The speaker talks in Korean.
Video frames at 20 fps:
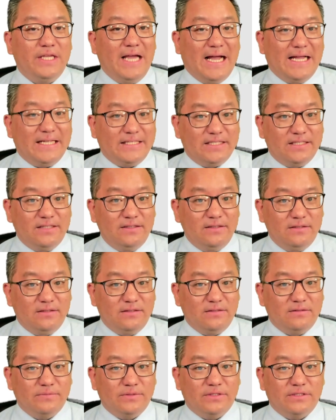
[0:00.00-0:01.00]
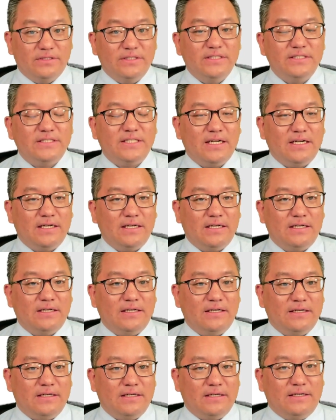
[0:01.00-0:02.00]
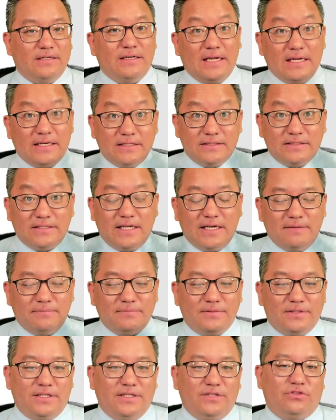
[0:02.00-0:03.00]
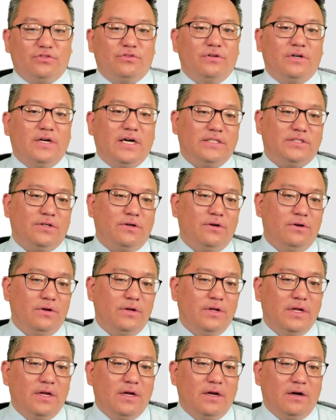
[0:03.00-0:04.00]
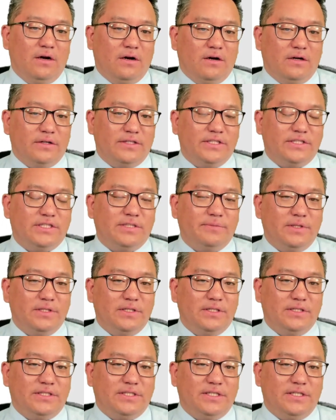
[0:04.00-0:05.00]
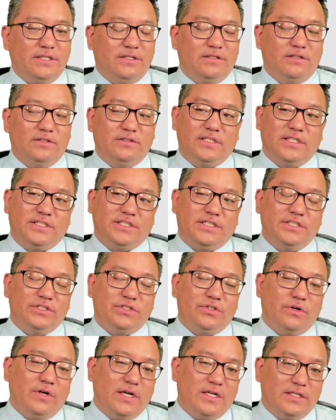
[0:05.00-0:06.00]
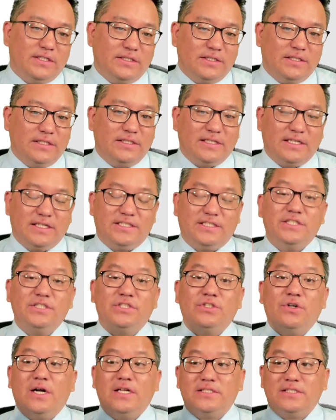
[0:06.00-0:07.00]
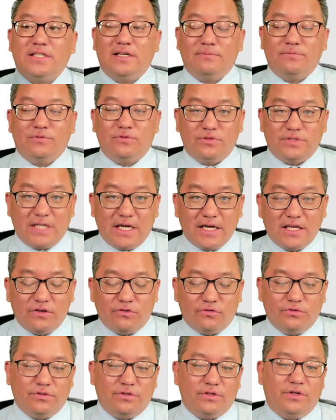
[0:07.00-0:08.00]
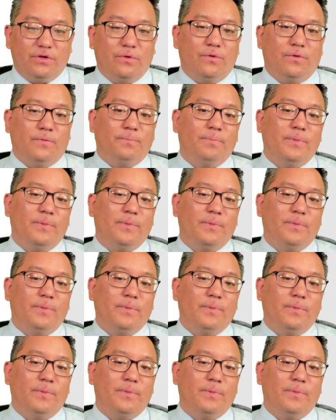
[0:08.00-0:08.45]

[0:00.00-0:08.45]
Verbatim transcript: 아닌 뭐 의사라는 사람들이 들어가서 어, disability를 이제 신청하는 그러니까 신청한 사람들도 사기꾼들이고